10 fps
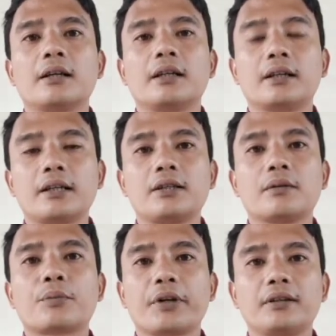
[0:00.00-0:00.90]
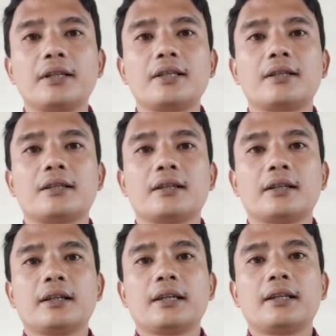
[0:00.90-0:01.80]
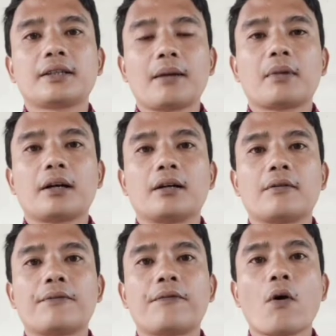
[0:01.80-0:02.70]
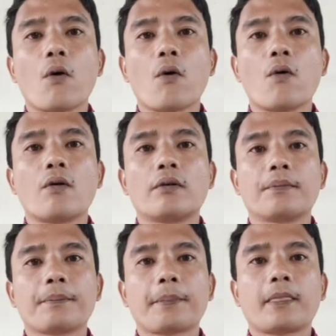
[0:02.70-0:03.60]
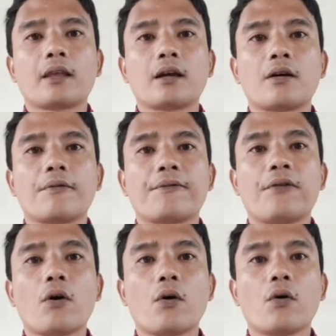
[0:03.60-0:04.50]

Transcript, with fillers: Inggris British ini sama fo fo